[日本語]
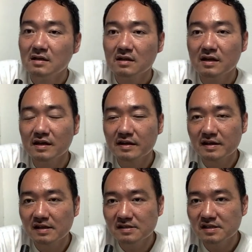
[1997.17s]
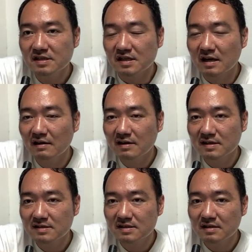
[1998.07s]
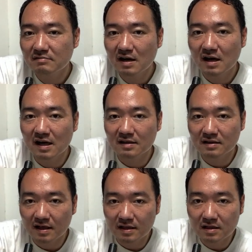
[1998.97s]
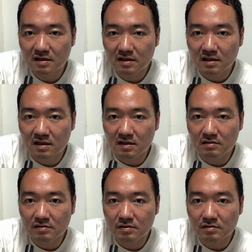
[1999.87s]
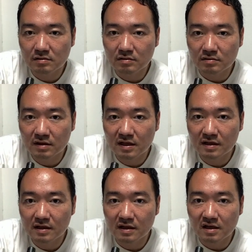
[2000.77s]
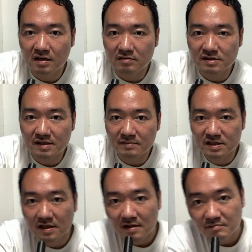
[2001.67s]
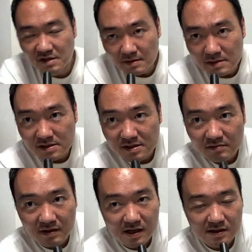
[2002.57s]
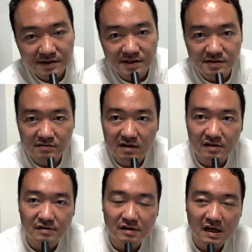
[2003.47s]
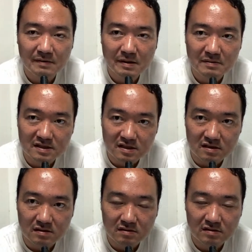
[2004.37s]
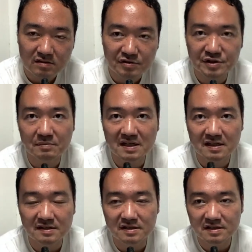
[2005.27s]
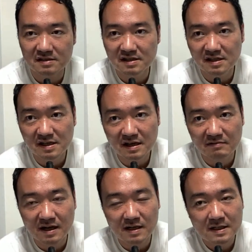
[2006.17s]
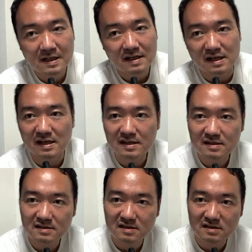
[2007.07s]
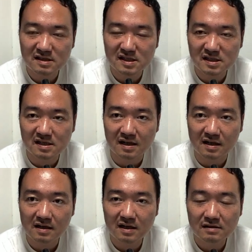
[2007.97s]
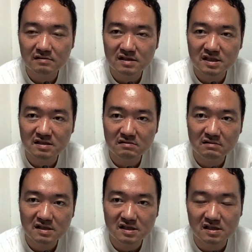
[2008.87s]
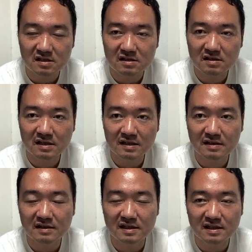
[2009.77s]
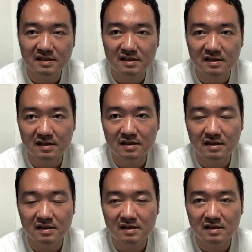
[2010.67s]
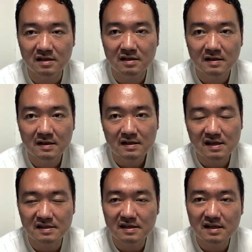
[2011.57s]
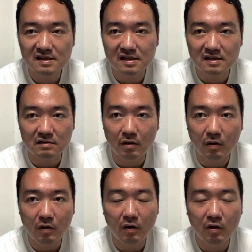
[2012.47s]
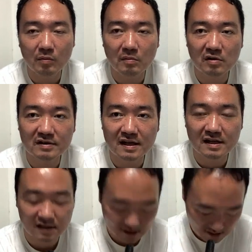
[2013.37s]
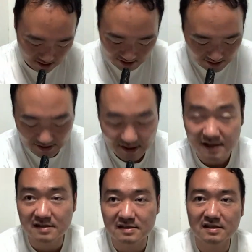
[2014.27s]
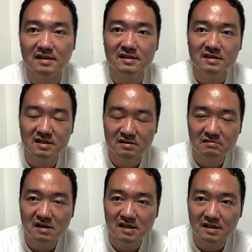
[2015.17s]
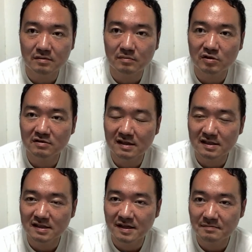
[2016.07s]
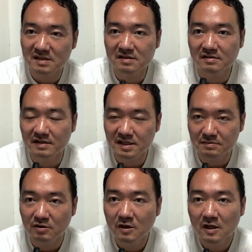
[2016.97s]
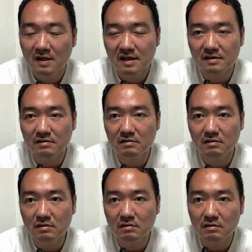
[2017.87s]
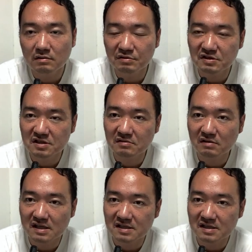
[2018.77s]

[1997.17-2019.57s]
えー、県知事川勝さんは反対えー、ということで、えー、ございます。村松さんは静岡というか浜松お住まいなんですかリニアは川勝知事が、あの、静岡市だけではないんでね、えー、神奈川県の問題、いや、神奈川県じゃない、静岡県の問題になりますんで、私も、えっ、ー、と、今年5